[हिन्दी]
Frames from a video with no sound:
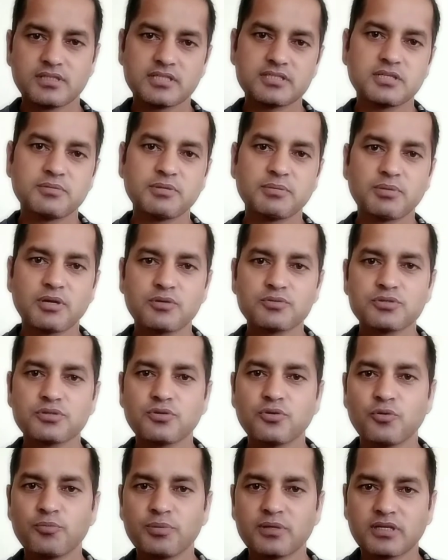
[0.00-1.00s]
जैसे मैं ब्राउज़र
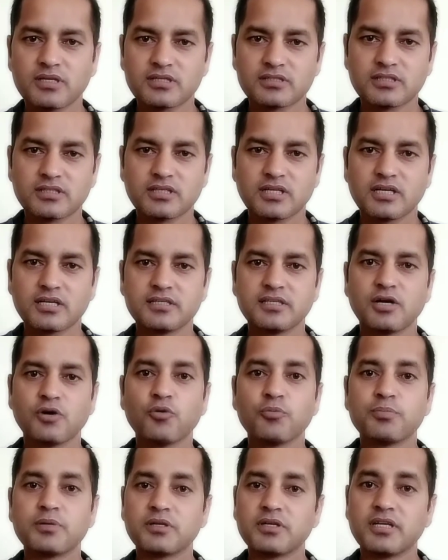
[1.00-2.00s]
को ओपन करता था या
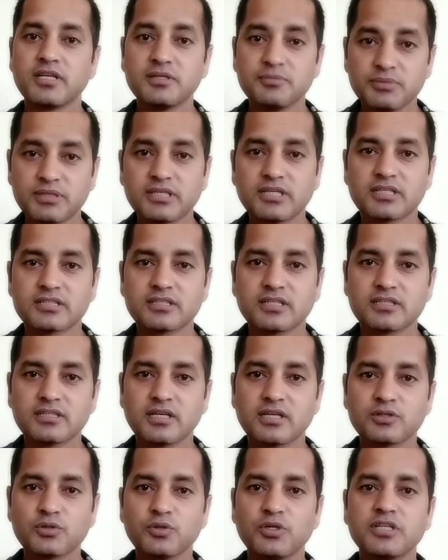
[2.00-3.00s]
ओपन नहीं भी करता
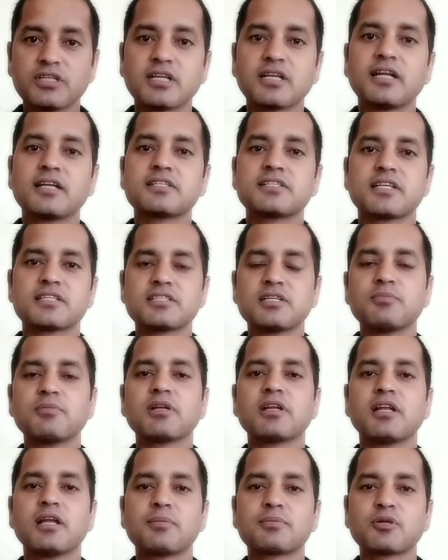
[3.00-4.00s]
था तो इंटरनेट जैसे
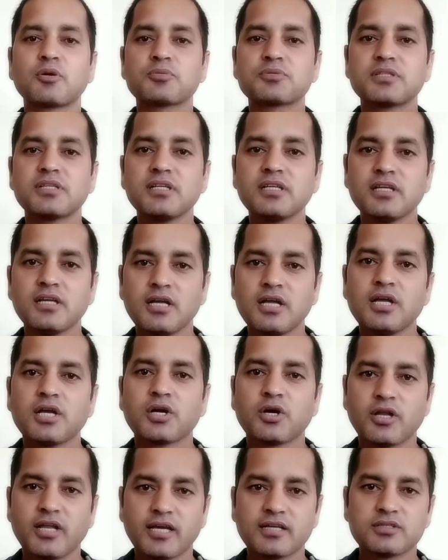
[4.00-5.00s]
मेरे लैपटॉप से
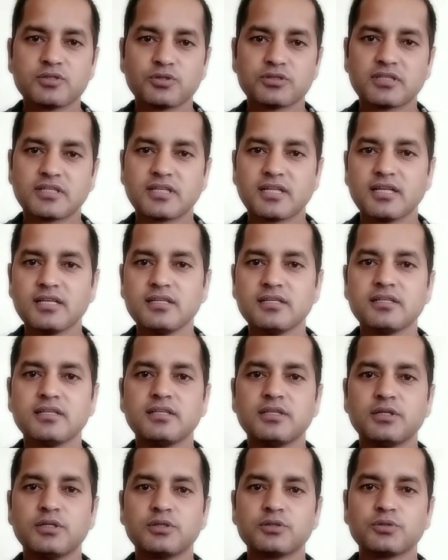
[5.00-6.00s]
कनेक्ट होता था
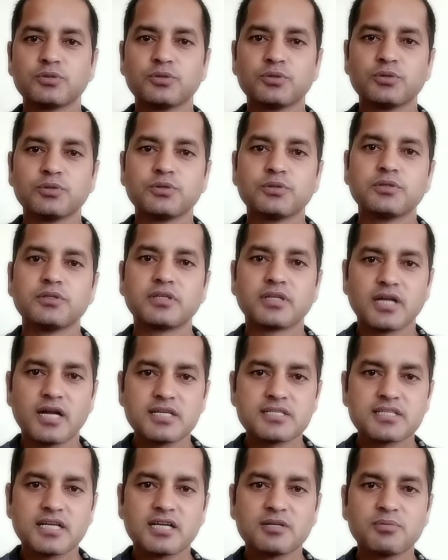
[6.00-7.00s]
तो
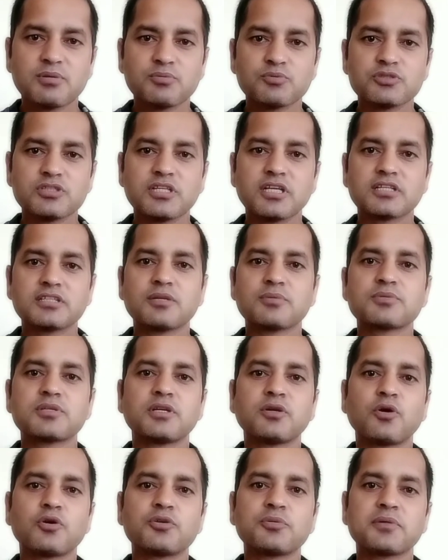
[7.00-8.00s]
राइट साइड में मुझे एकदम
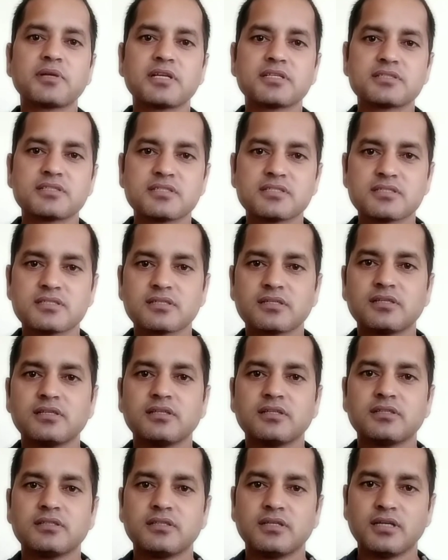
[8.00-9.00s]
से
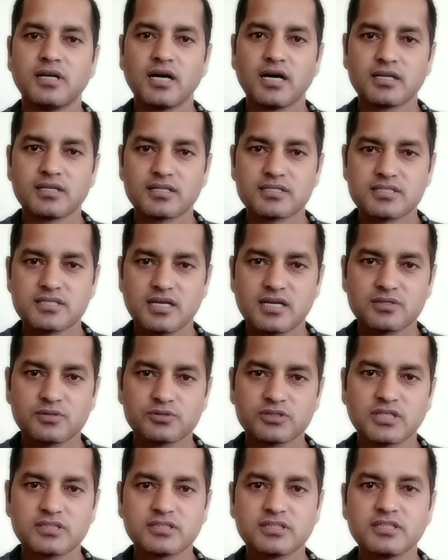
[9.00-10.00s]
नोटिफिकेशन आना स्टार्ट
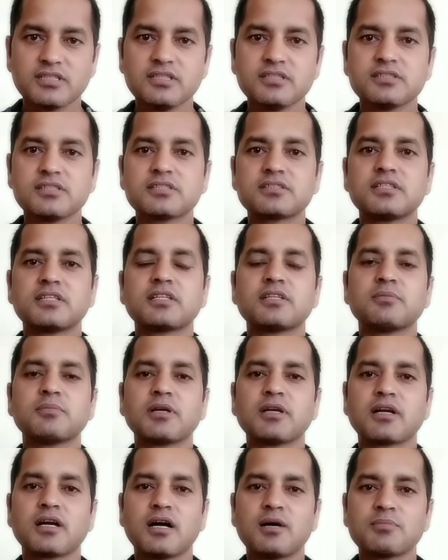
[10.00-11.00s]
हो जाती थी जिससे कि
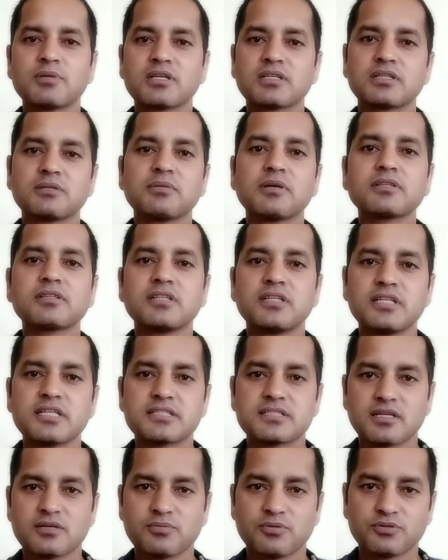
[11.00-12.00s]
मैं काम करते वक्त
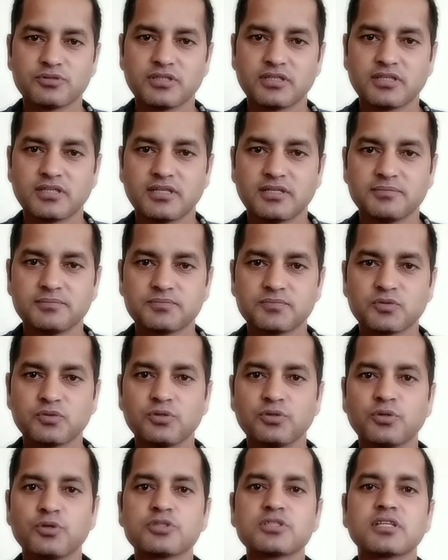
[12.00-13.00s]
डिस्टर्ब होता था
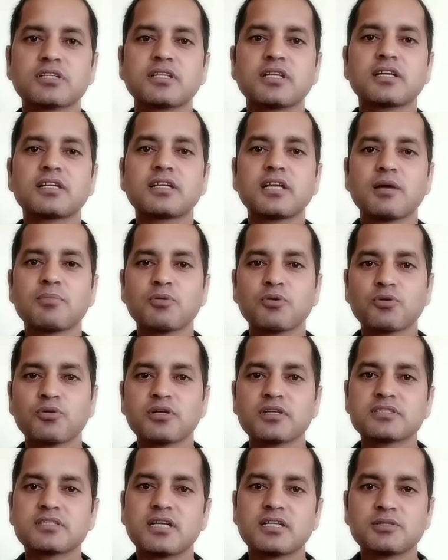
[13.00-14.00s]
तो हो सकता है कि आप लोगों
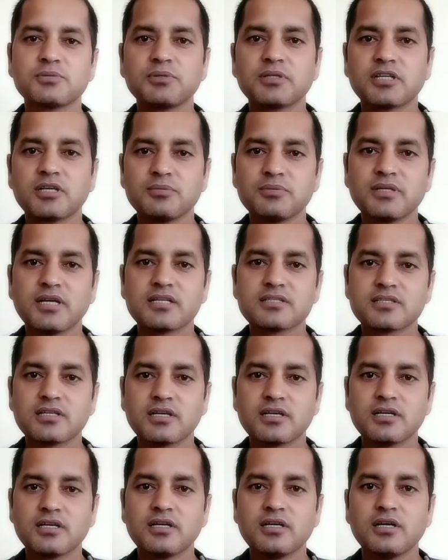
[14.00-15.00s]
के साथ भी कभी ऐसा
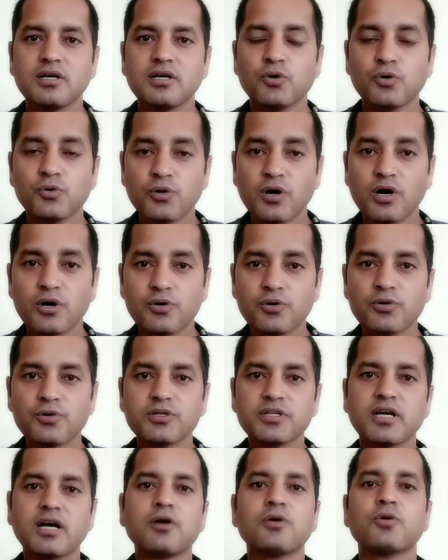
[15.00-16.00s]
हुआ हो
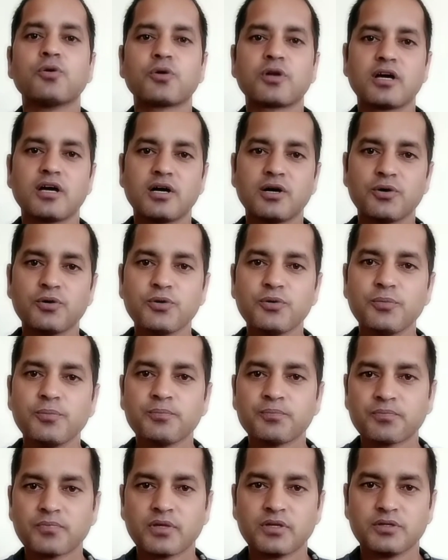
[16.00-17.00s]
या हो रहा हो
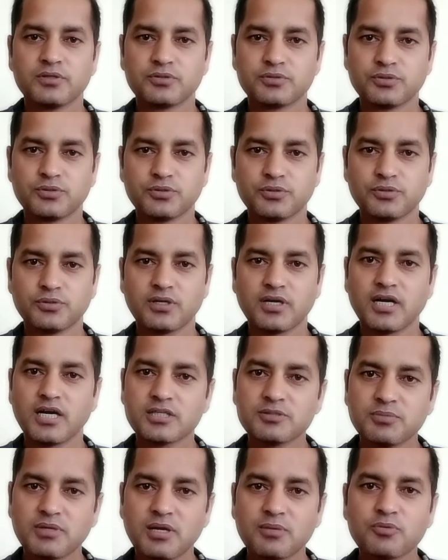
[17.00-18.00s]
तो
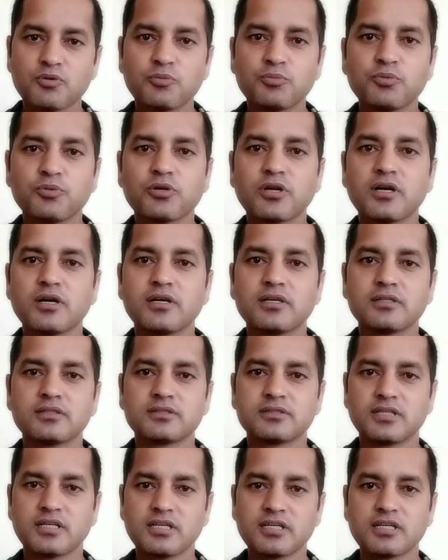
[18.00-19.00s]
आज मैं आपको पूरा
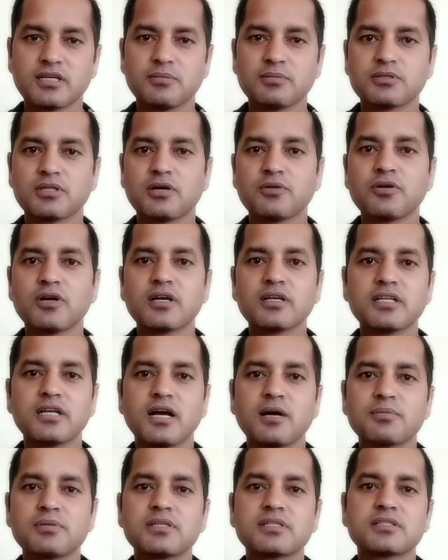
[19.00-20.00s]
तरीका बताऊंगा कि
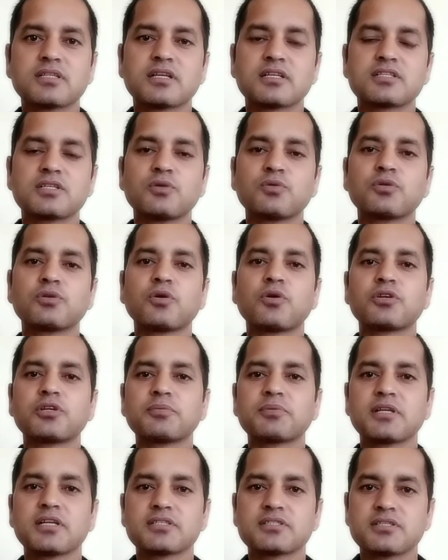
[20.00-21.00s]
आप किस तरह से उन
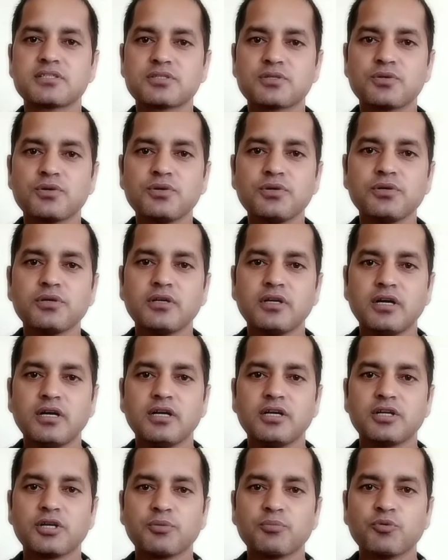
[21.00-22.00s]
नोटिफिकेशन को
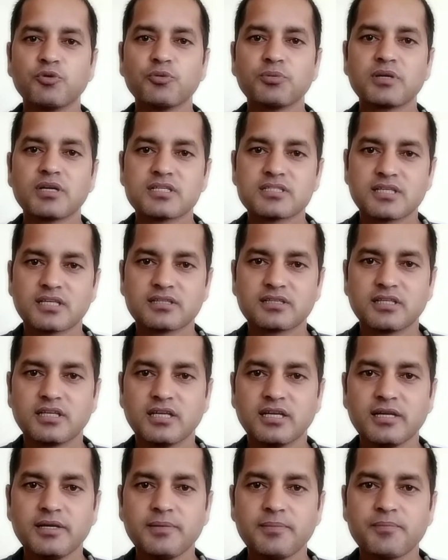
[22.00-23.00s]
रिमूव कर सकते
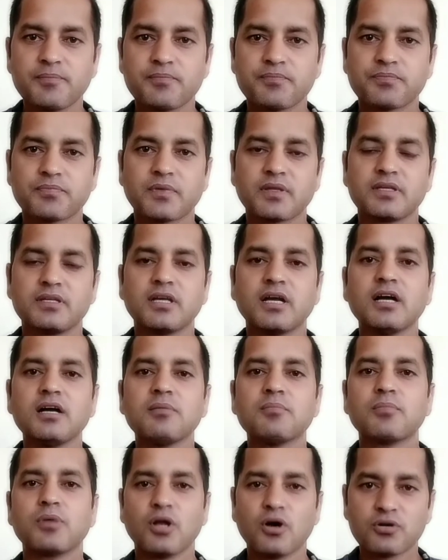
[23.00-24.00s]
हैं या
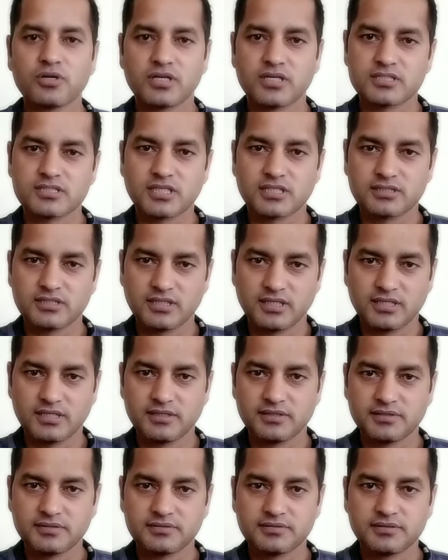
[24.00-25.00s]
लॉक कर सकते
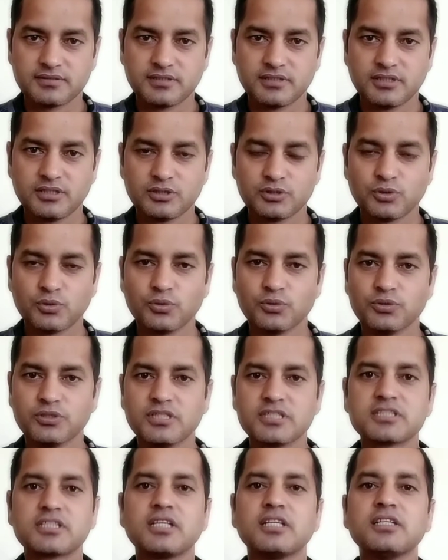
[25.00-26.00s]
हैं तो
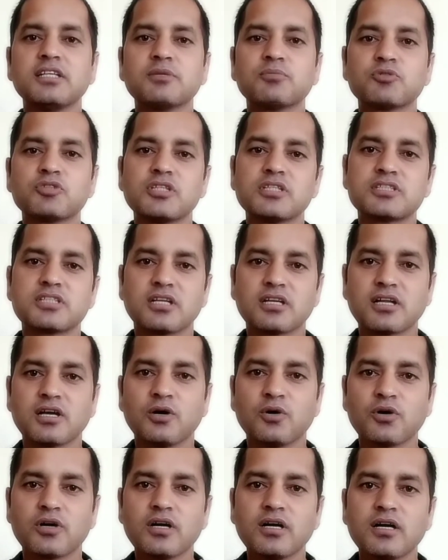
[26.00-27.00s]
इसके लिए मुझे चलना
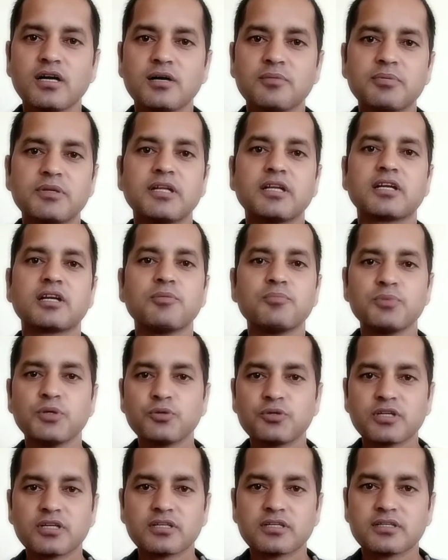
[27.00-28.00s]
होगा अपने
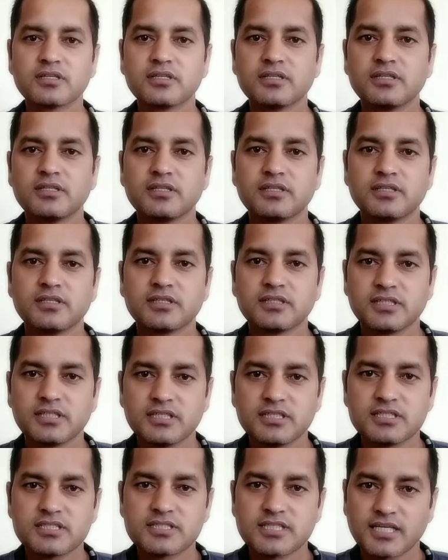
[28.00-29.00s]
कंप्यूटर
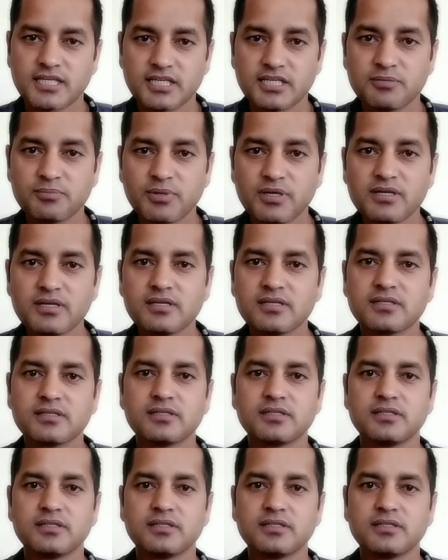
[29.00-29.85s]
की स्क्रीन पर